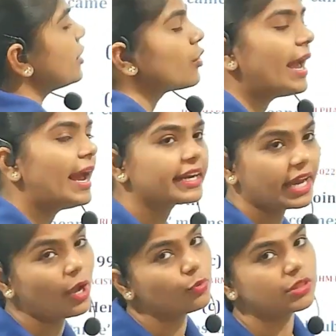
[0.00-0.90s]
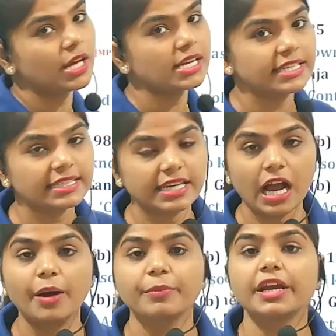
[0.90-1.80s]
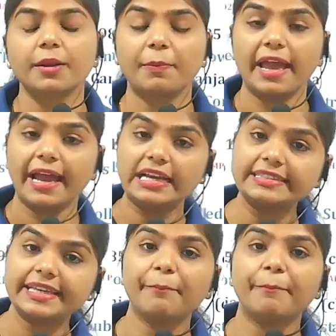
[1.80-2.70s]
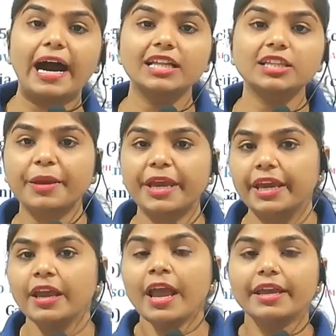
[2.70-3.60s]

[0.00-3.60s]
ये जो एक्ट है उतना अच्छे से काम नहीं कर पाया इसके बाद भी